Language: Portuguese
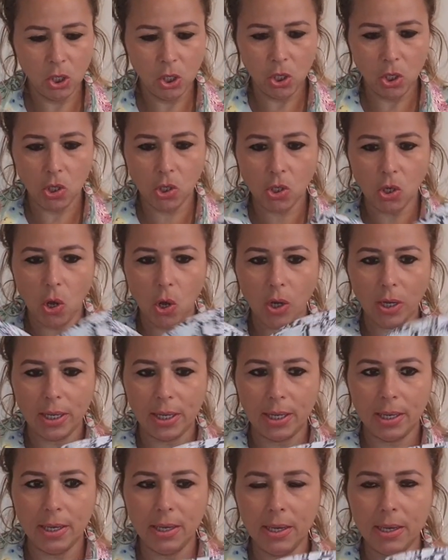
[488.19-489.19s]
Só
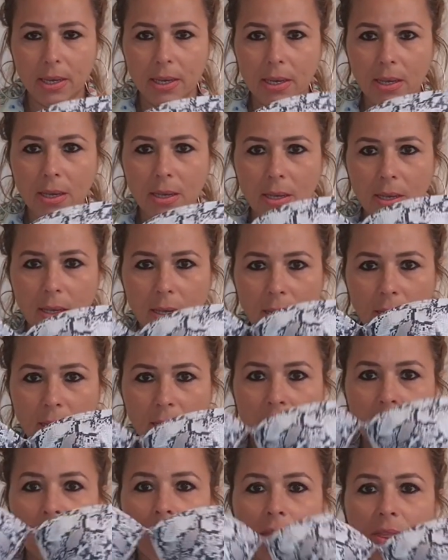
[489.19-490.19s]
que
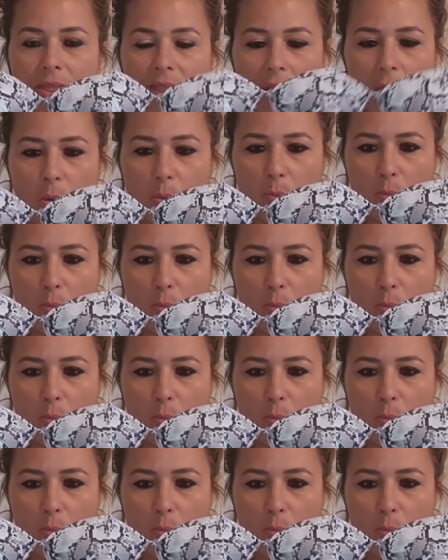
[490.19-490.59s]
tem